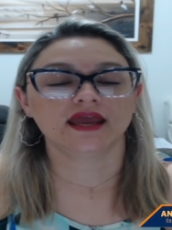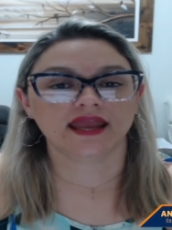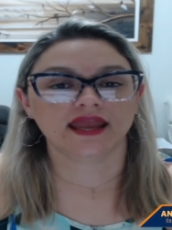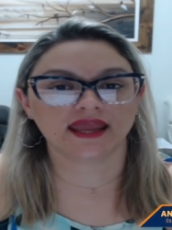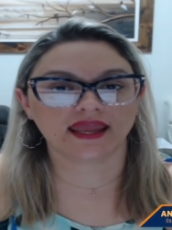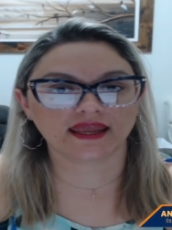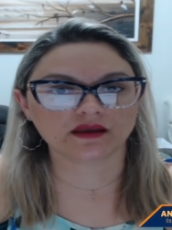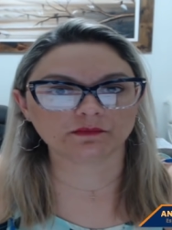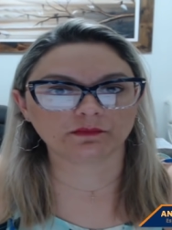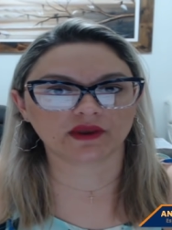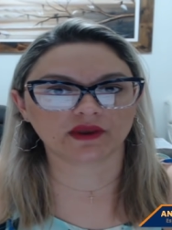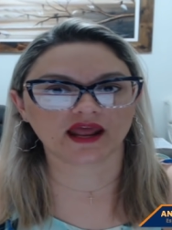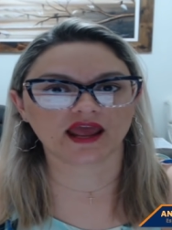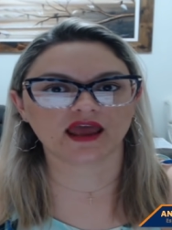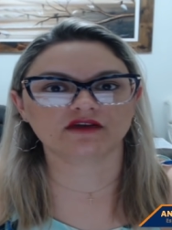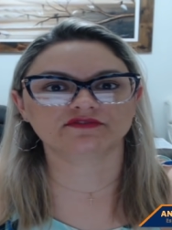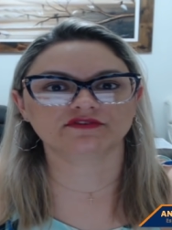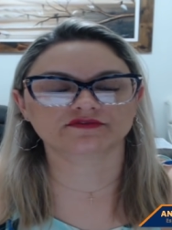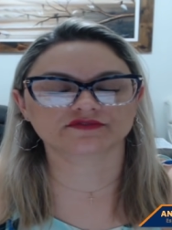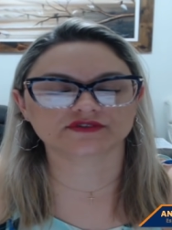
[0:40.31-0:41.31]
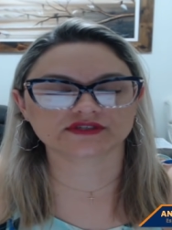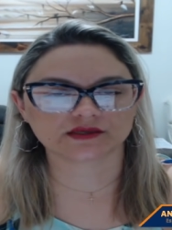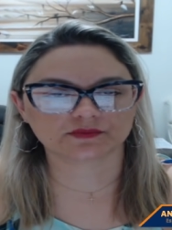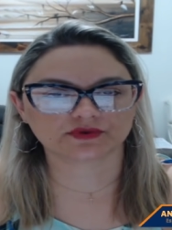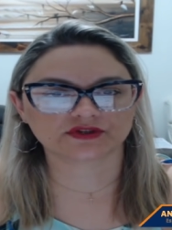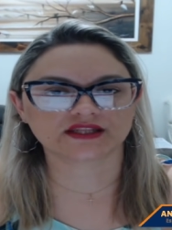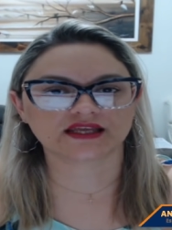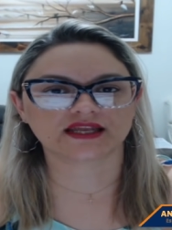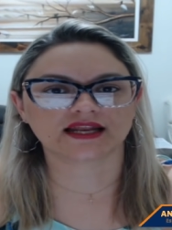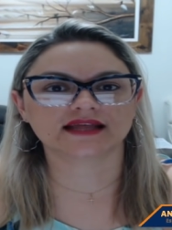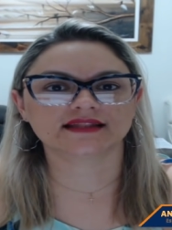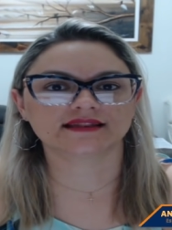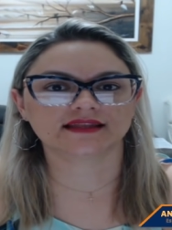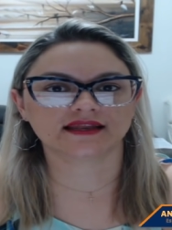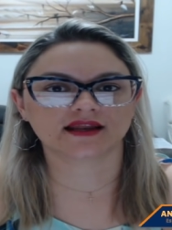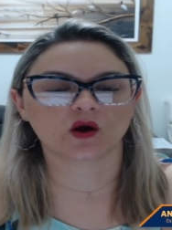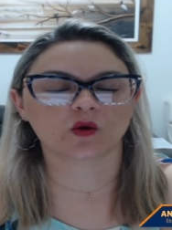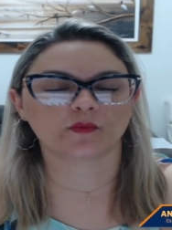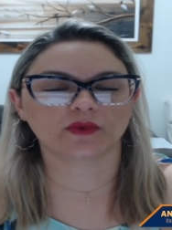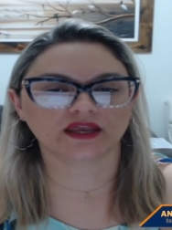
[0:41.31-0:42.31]
Em breve você poderá
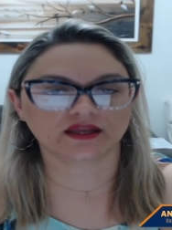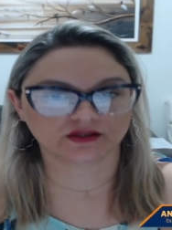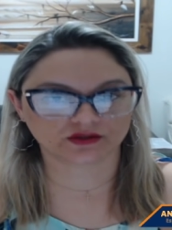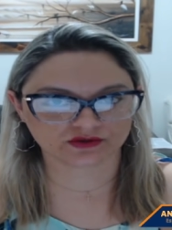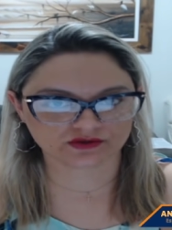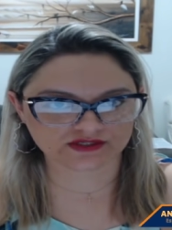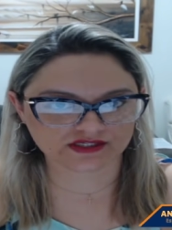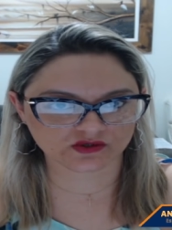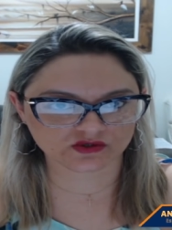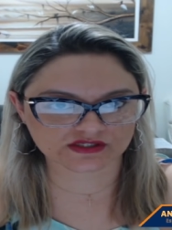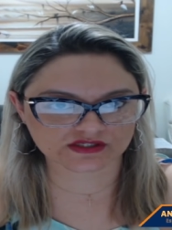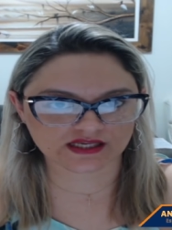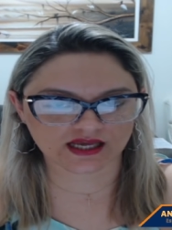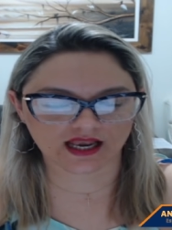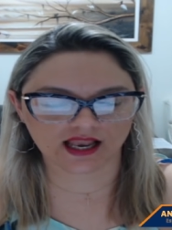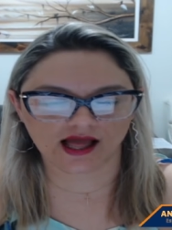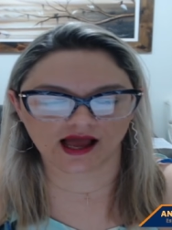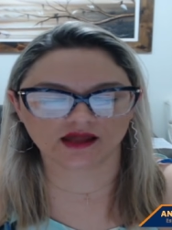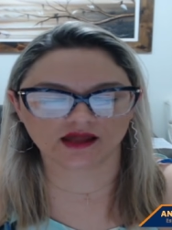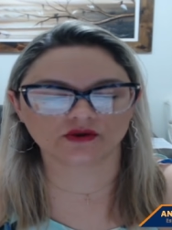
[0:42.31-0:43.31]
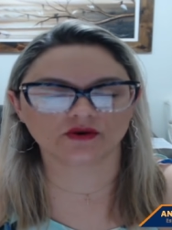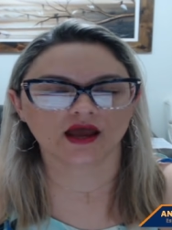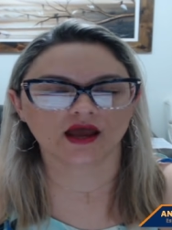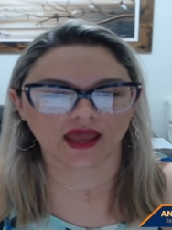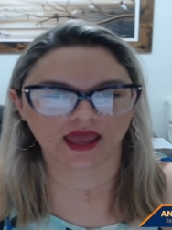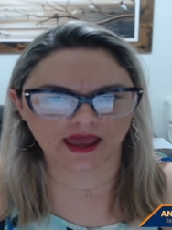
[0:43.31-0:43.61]
ter aumento no seu salário